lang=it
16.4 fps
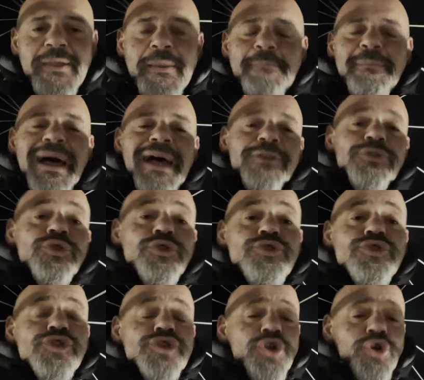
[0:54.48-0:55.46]
Ma non
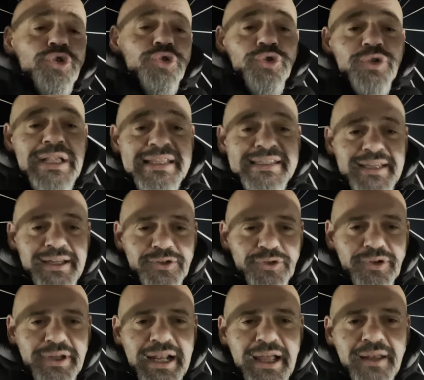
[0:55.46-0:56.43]
sono il sacro
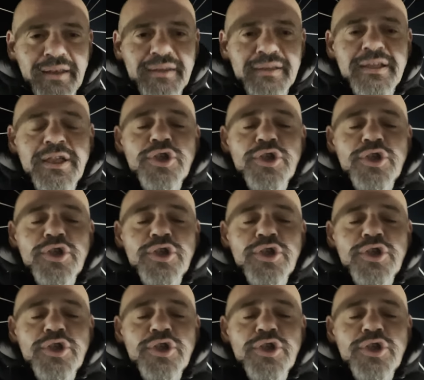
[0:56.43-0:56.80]
graal,